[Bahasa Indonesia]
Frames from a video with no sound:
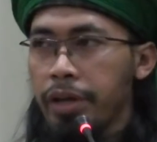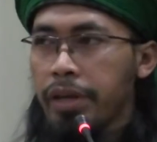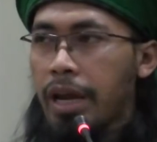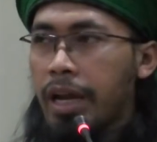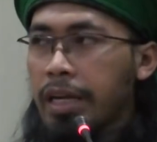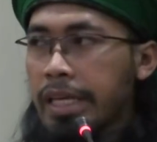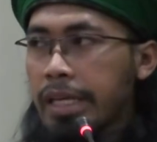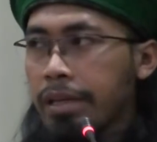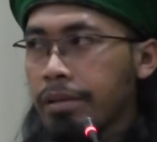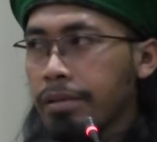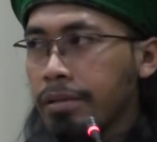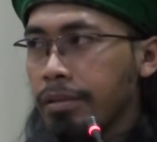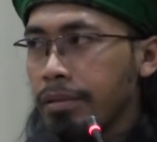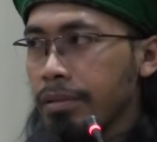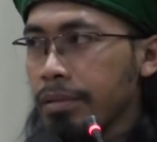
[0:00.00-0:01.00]
"Hei Ali,
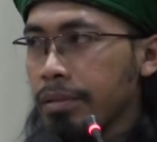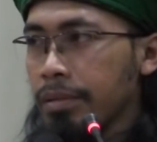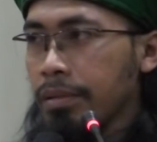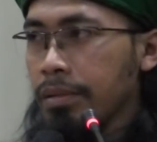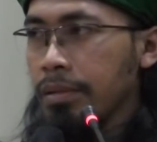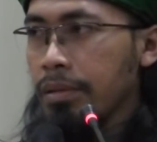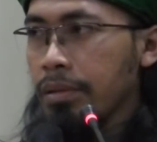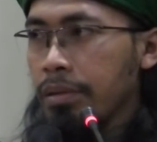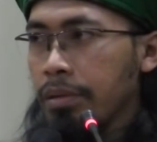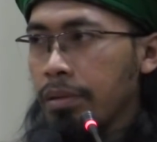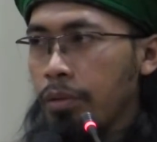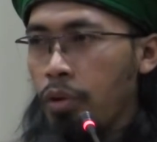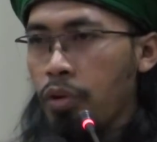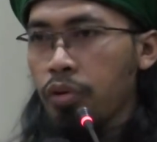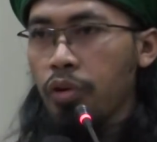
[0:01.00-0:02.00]

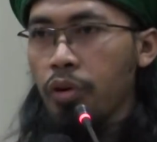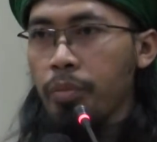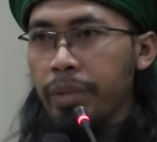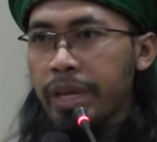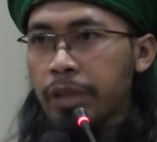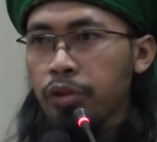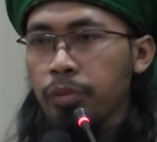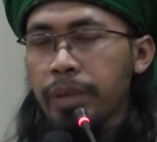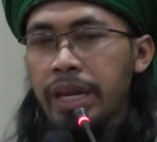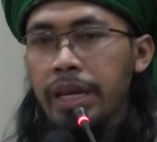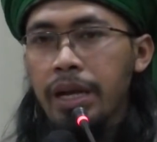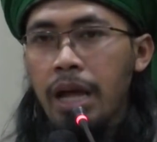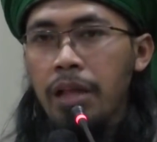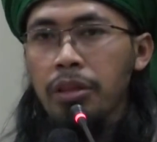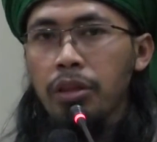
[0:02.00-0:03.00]
hukum itu
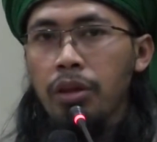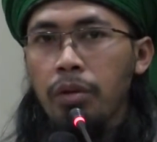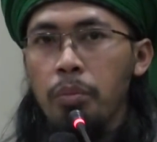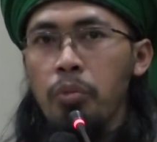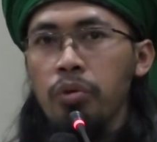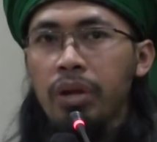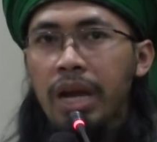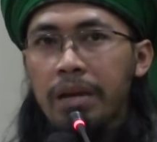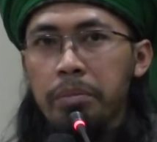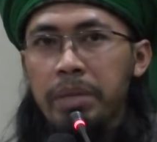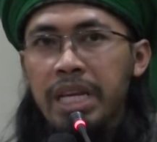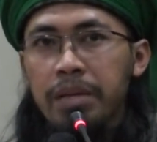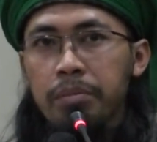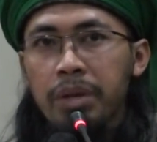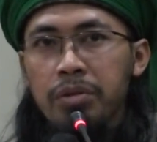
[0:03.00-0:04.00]
milik Allah, bukan
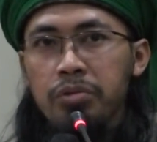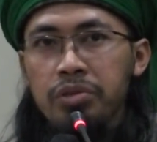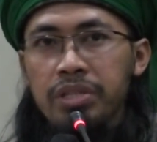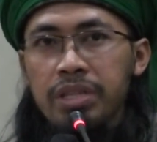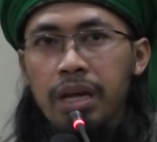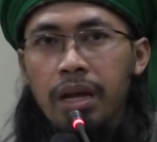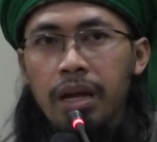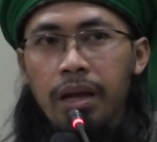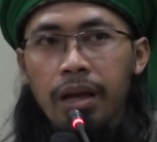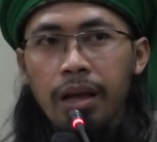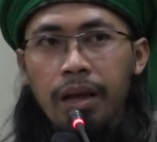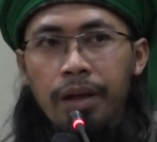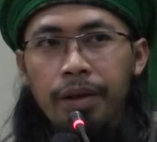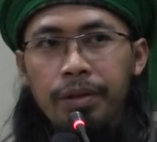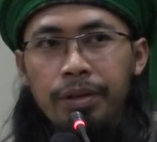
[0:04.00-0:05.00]
milik manusia.
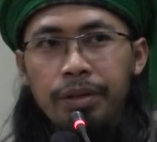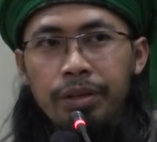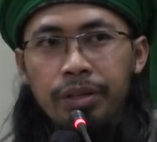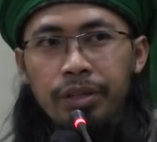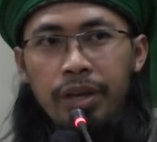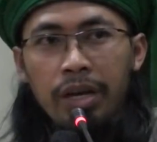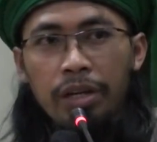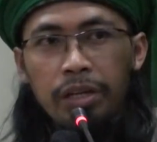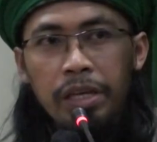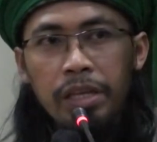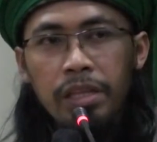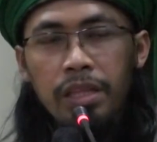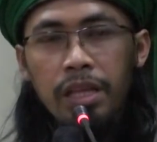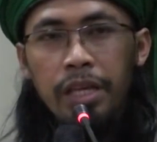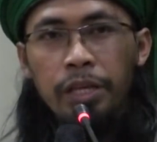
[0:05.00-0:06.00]
Yang
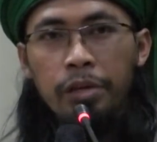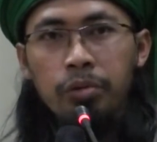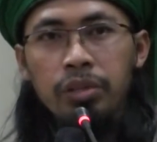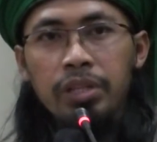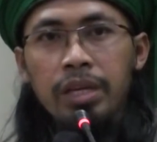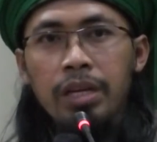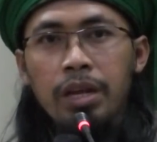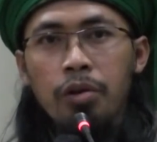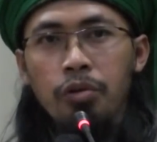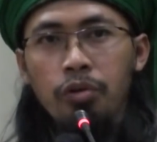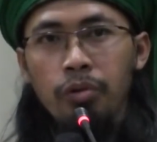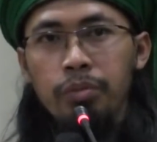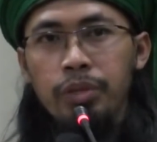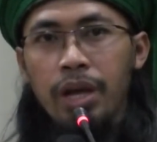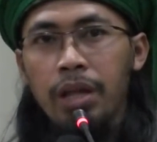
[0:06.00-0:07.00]
kita ikuti adalah
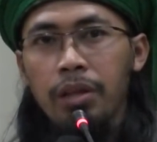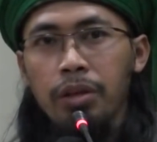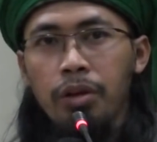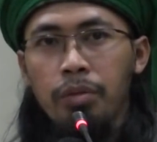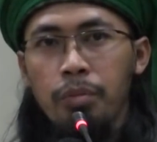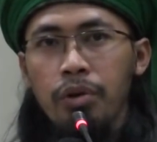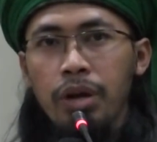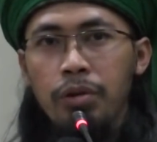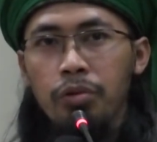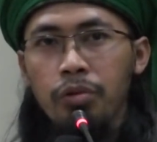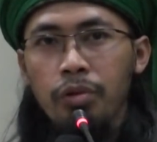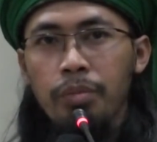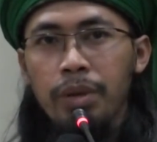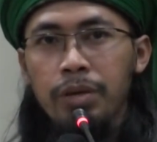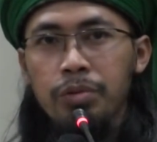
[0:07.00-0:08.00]
hukumnya Allah, bukan
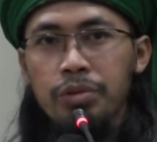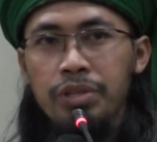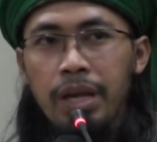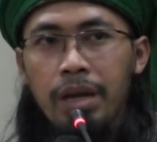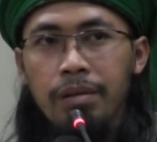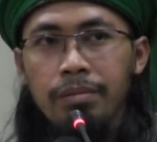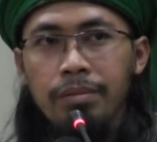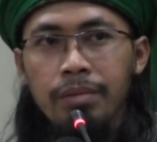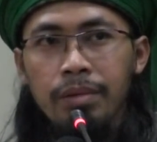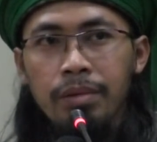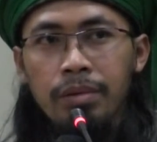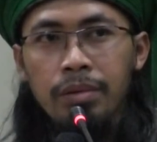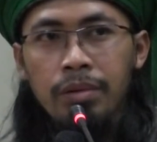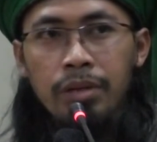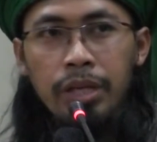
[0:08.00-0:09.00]
hukum manusia.
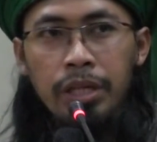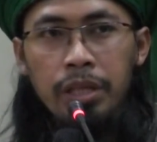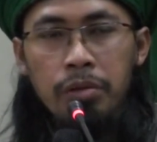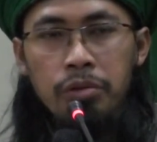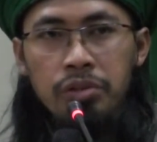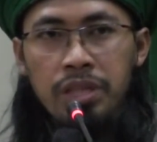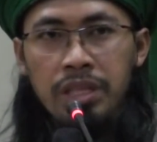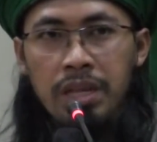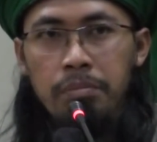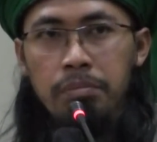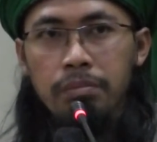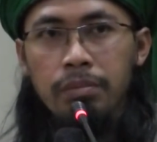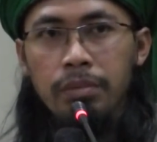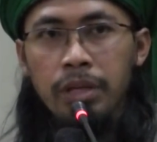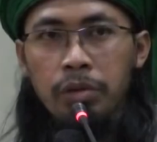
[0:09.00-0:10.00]
Kita harus
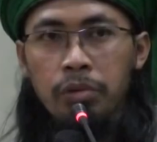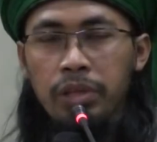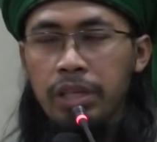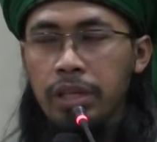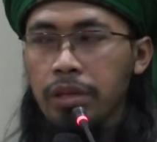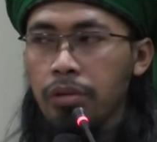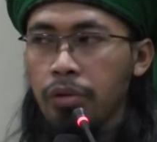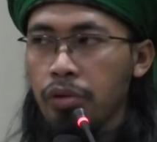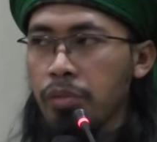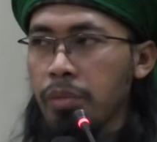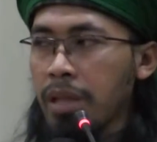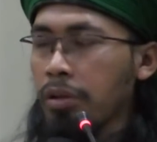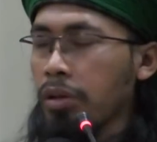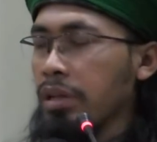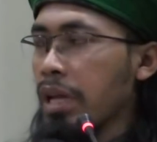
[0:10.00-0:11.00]
tetap ikuti
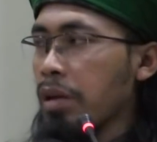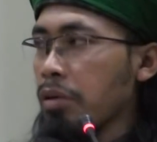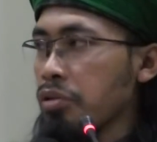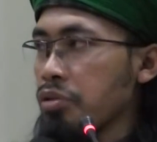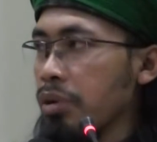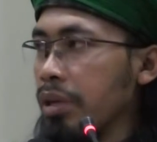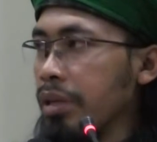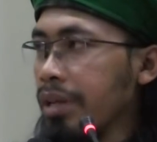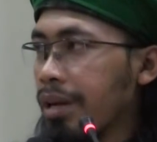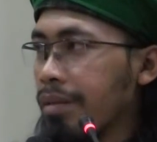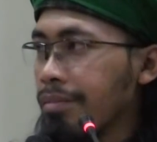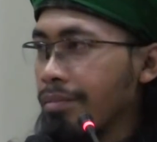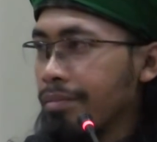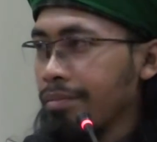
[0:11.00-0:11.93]
hukum Allah dan Rasulnya."